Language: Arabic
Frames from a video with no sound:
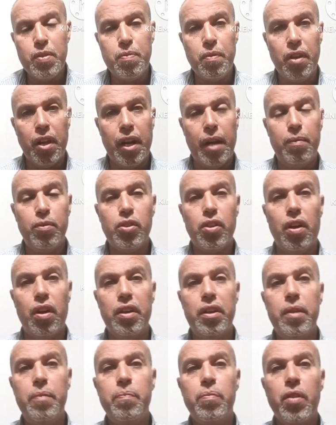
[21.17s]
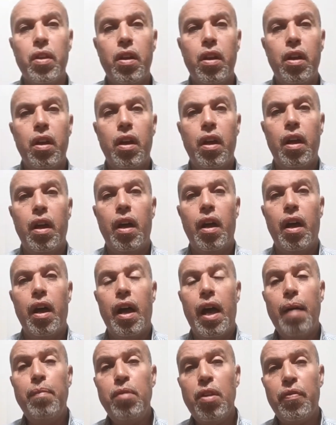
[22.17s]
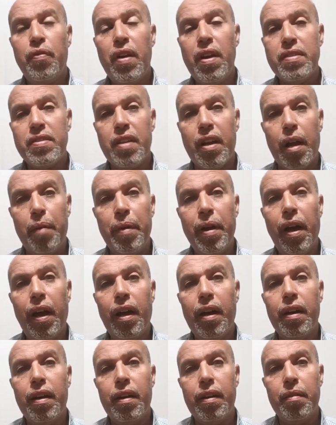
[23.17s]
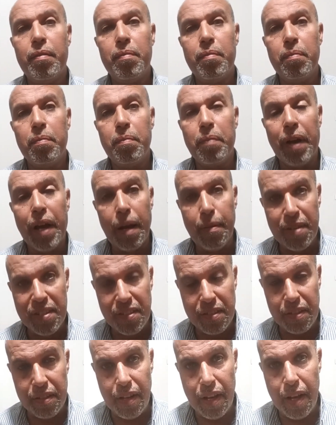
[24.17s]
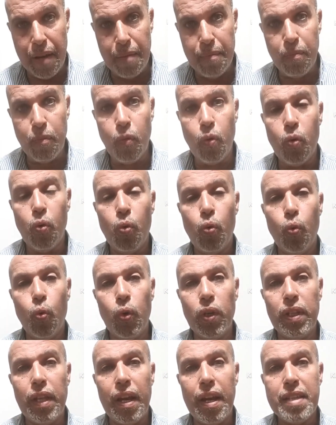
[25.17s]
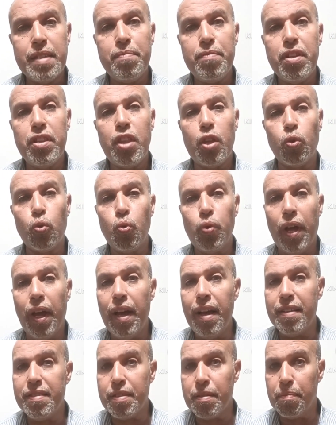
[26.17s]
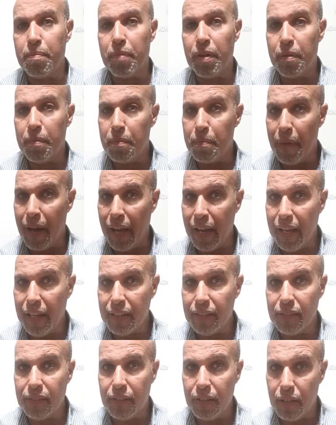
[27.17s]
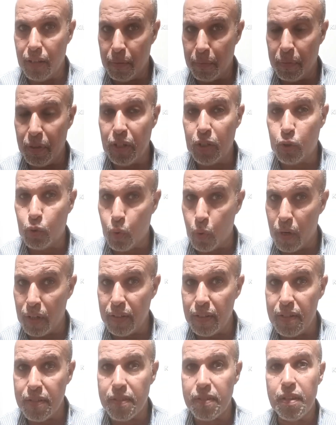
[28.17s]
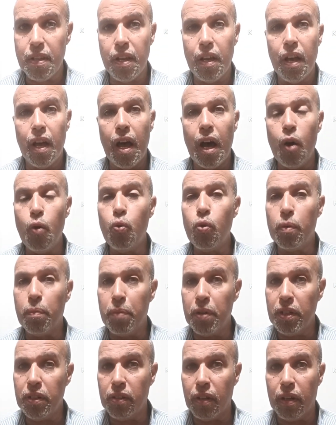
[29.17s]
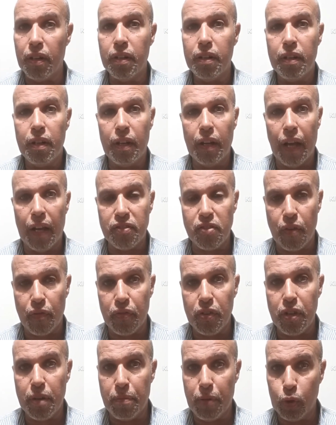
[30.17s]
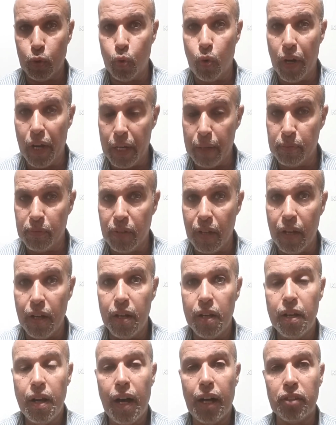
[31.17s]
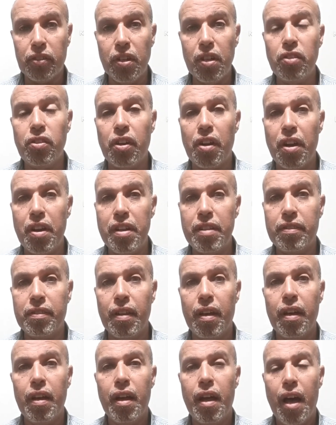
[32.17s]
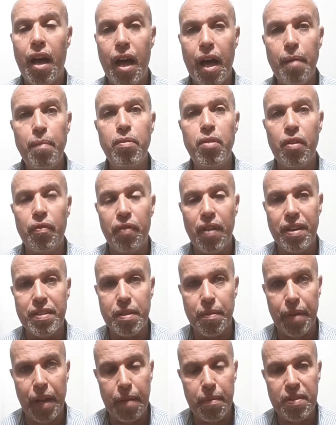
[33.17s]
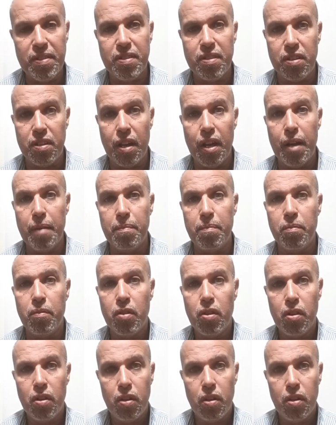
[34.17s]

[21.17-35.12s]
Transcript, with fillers: بسم الله الرحمن الرحيم قبل الفأس يا جماعة بخمس أيام وده لازم إن أنت تكون حاسب ميعاد البيض كويس اول بيضه العصافير بعضوها امتى هتقدر ان انت قبل الفأس بخمس ايام